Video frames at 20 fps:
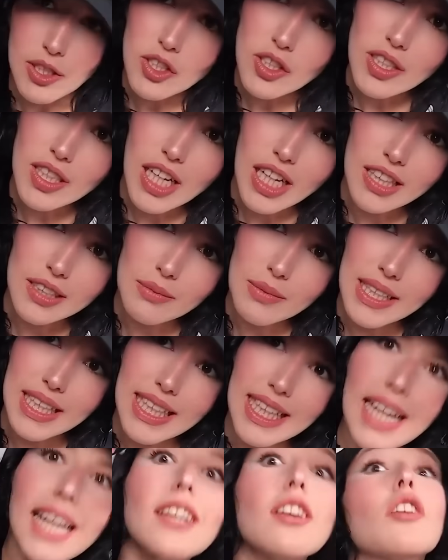Başını
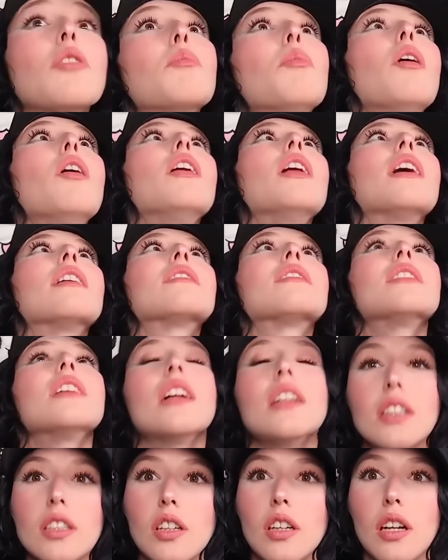kaldırmana gerek yok. Böyle
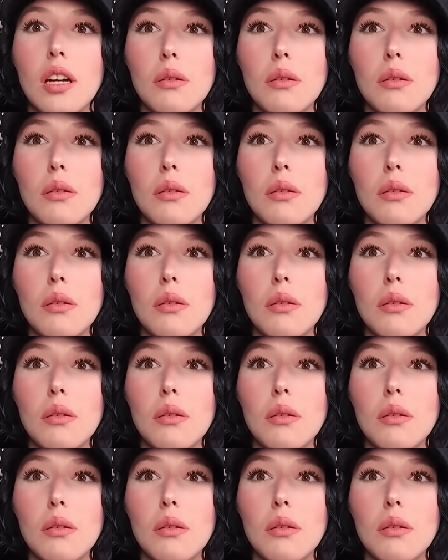yattığında